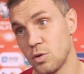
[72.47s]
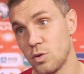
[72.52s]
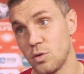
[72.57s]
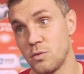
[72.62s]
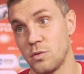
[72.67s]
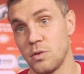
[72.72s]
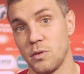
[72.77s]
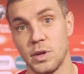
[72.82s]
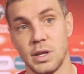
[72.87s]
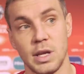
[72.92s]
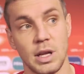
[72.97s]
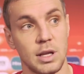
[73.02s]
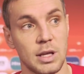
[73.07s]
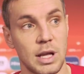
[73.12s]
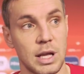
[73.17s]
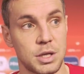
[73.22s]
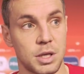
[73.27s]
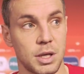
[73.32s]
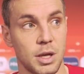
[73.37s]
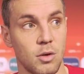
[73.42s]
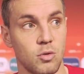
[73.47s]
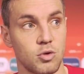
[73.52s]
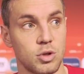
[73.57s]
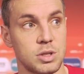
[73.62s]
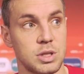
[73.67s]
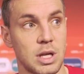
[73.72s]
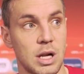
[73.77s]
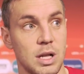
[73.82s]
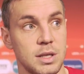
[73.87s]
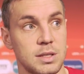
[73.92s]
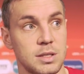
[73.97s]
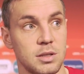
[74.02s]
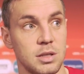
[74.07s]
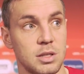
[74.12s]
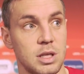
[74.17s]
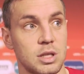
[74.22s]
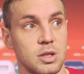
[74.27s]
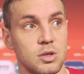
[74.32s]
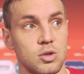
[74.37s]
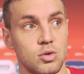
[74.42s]
Но вы видели, дальше я уже старался
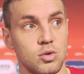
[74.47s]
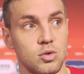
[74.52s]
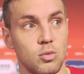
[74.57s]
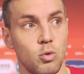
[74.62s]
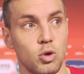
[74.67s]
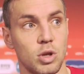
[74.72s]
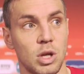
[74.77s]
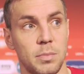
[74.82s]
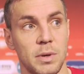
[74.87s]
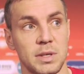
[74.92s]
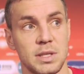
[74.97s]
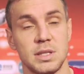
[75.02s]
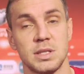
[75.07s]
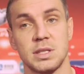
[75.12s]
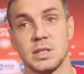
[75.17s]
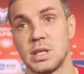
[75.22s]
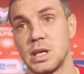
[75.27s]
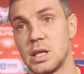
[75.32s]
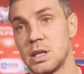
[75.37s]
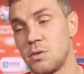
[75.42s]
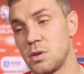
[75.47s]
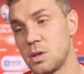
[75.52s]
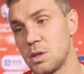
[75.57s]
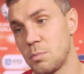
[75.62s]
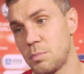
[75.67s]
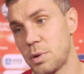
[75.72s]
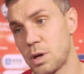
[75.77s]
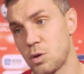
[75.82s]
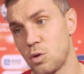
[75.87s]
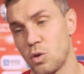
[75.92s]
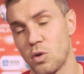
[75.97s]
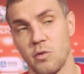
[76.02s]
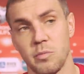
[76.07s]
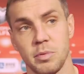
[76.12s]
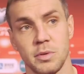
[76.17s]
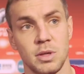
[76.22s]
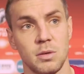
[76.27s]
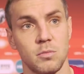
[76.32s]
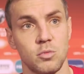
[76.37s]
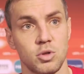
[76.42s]
даже с убойных позиций скидывать на партнеров,
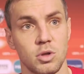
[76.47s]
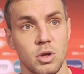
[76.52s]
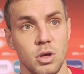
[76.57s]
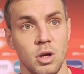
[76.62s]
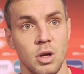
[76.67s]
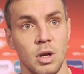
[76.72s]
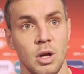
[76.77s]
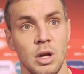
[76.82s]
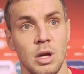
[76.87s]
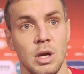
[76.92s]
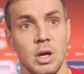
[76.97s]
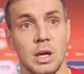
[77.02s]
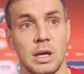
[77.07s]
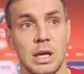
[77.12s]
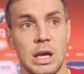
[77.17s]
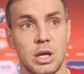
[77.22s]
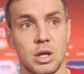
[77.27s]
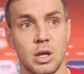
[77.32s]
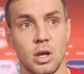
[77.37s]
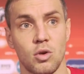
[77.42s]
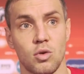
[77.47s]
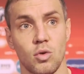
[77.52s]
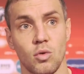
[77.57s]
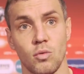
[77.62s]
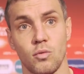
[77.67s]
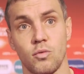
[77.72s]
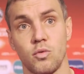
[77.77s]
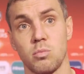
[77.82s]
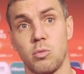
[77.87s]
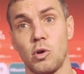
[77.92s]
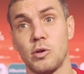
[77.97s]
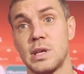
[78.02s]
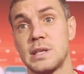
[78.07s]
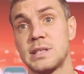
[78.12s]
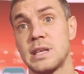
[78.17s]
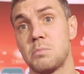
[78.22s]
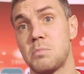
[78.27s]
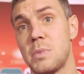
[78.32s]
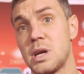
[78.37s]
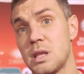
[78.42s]
потому что я считаю, что футбол
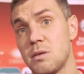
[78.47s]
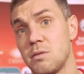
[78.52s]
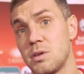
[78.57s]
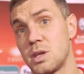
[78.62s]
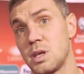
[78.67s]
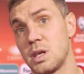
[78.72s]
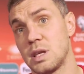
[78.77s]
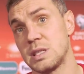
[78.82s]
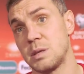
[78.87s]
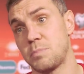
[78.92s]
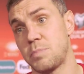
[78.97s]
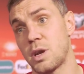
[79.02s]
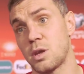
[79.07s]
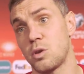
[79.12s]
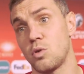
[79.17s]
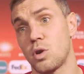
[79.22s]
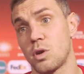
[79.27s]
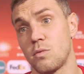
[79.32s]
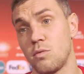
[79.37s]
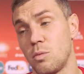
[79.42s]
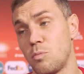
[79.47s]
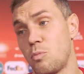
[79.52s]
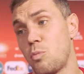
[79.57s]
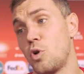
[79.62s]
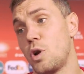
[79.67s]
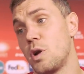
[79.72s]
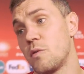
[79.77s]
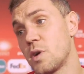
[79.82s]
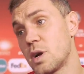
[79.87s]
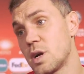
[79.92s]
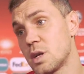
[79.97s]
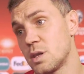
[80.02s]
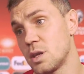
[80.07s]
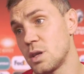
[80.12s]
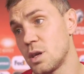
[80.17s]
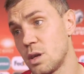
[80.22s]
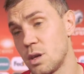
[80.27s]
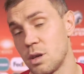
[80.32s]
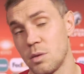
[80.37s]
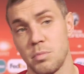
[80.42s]
нельзя обманывать. И если партнер твой более
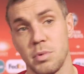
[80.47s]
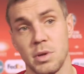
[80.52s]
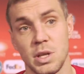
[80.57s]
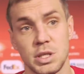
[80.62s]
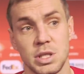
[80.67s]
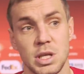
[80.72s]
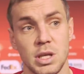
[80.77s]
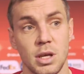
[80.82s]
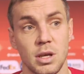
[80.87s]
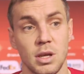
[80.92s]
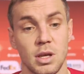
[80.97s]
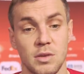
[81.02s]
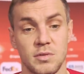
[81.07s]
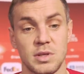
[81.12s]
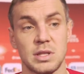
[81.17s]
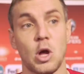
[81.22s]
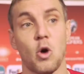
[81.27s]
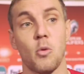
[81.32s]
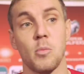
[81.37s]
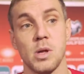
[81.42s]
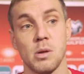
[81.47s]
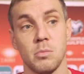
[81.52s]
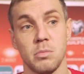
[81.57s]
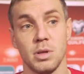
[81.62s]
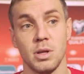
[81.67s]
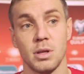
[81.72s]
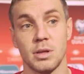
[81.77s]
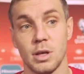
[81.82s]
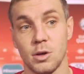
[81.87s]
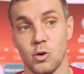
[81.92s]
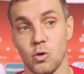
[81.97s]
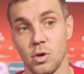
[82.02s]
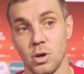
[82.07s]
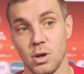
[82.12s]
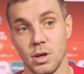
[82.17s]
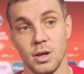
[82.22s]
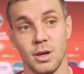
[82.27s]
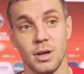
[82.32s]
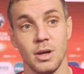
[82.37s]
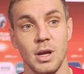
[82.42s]
выгодное положение, это всегда у меня было
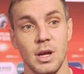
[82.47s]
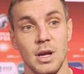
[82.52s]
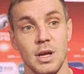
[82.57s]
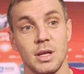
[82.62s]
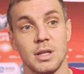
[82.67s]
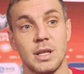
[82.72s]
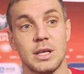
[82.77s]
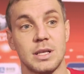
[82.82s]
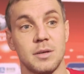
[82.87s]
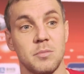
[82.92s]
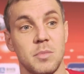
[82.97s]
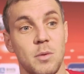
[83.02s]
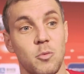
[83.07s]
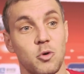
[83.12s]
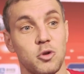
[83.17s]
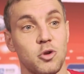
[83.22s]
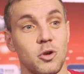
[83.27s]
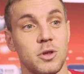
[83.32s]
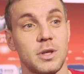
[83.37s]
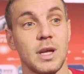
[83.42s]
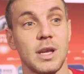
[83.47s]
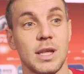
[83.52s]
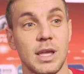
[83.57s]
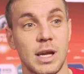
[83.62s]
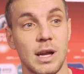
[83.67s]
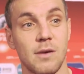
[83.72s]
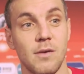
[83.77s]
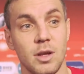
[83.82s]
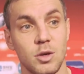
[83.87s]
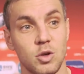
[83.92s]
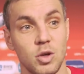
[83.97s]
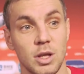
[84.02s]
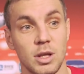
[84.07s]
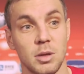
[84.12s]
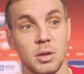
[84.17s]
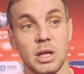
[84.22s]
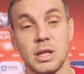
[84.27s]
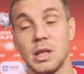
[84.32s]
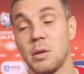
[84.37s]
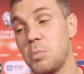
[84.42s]
такое. И даже меня, может, кто-то критиковал, что
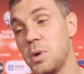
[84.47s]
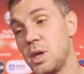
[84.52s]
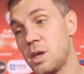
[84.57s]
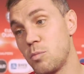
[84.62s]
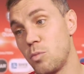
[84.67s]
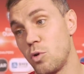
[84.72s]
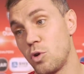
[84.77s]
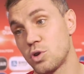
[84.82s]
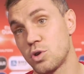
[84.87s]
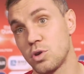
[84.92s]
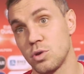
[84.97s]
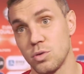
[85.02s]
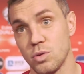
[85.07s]
надо где-то бить больше.